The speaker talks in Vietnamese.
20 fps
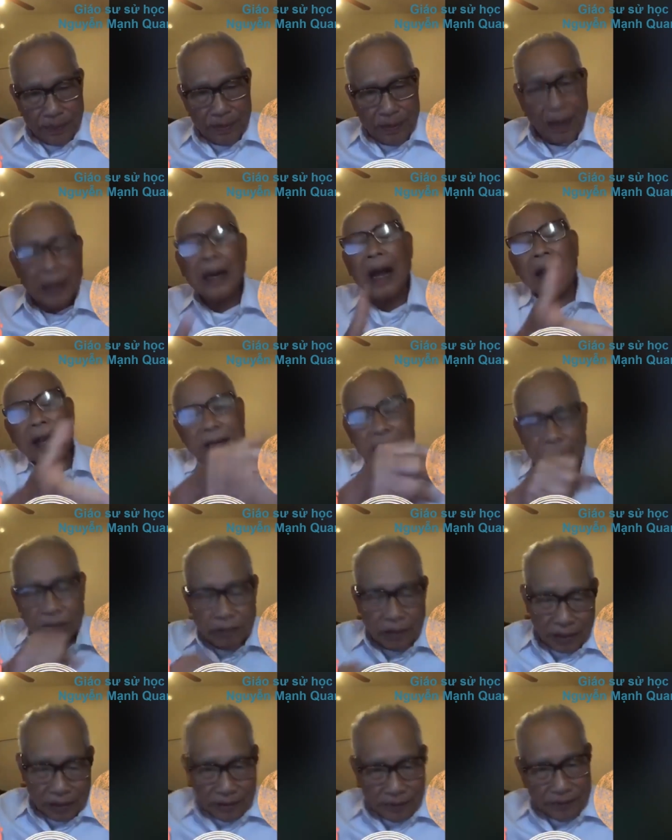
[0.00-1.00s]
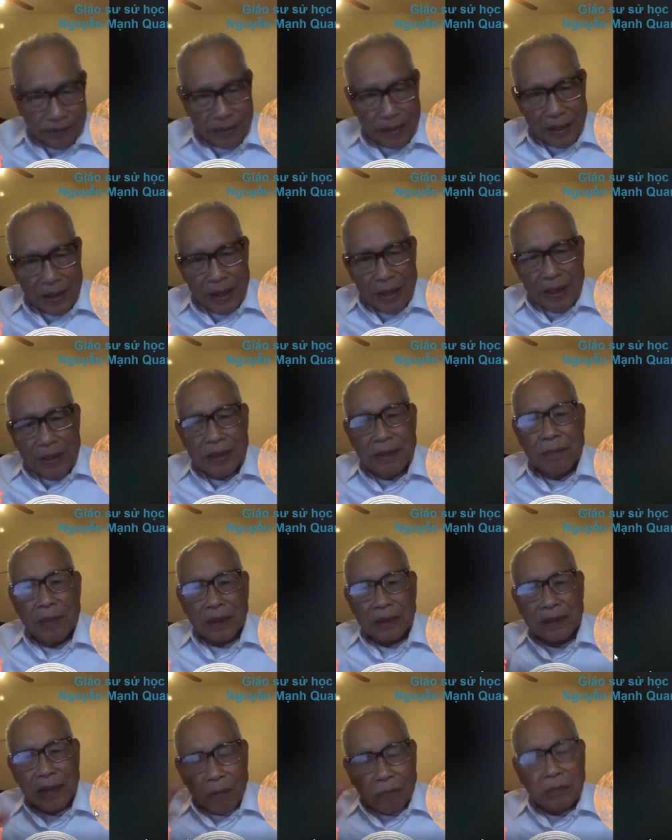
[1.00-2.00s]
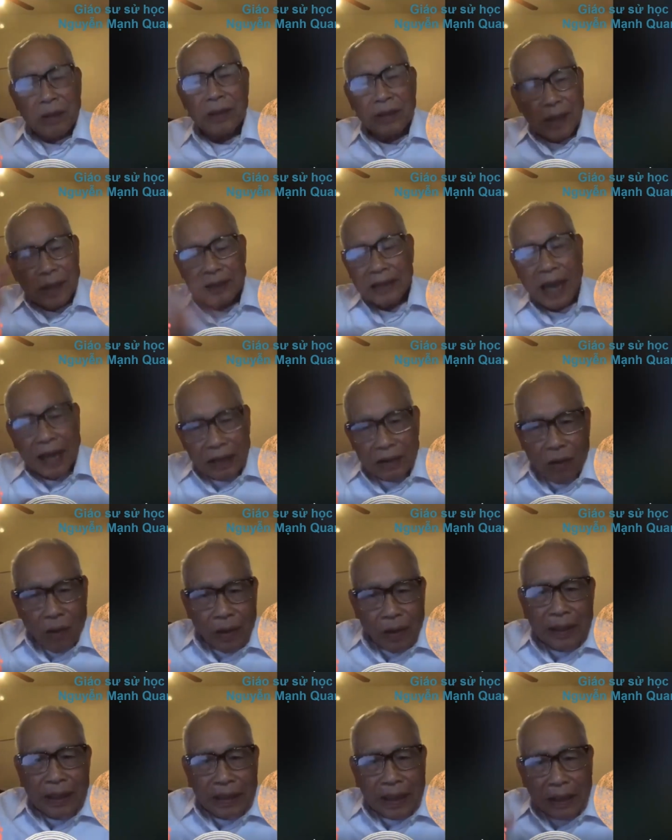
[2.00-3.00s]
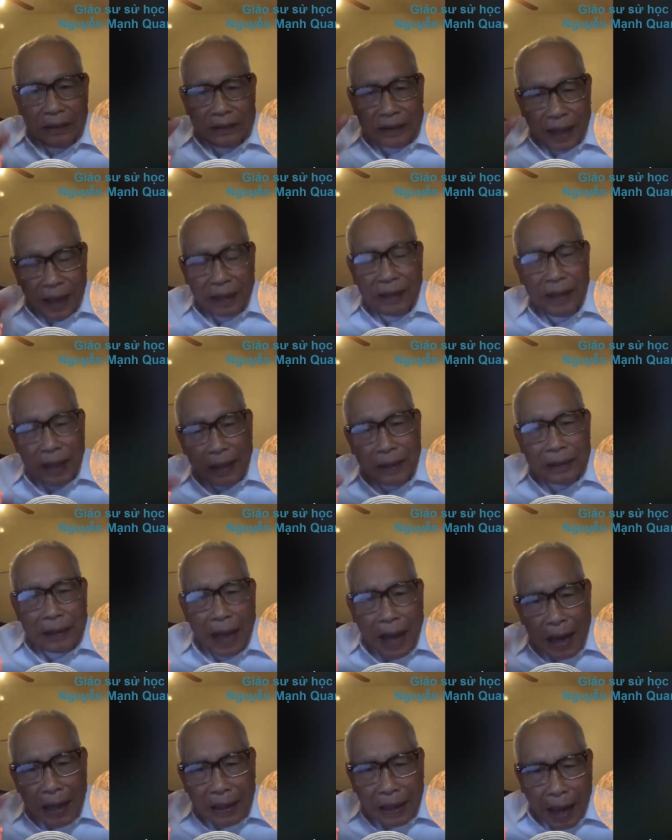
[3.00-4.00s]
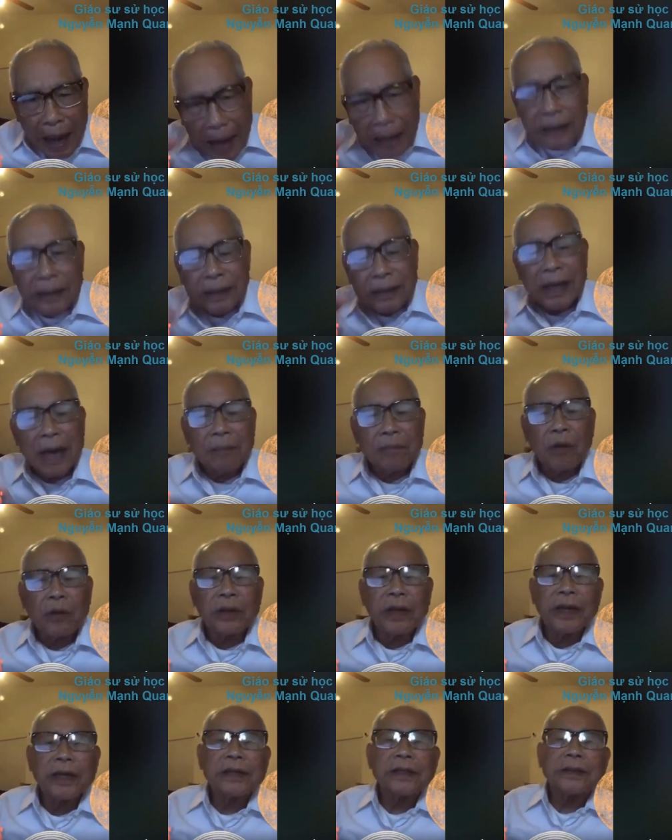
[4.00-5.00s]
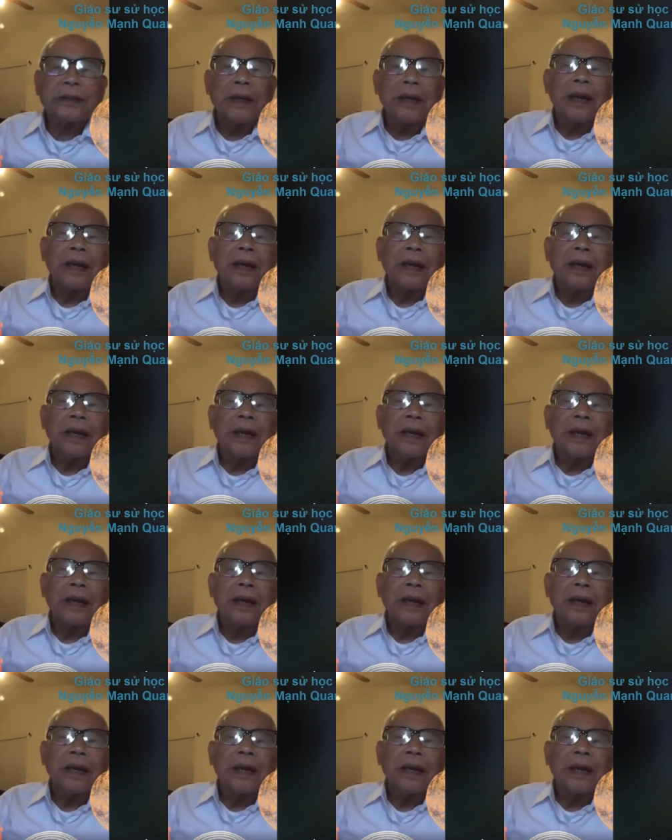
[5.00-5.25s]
chết hai triệu người. Nhưng mà trong cái thời gian đó thì các tiền nhân ta kể từ năm một nghìn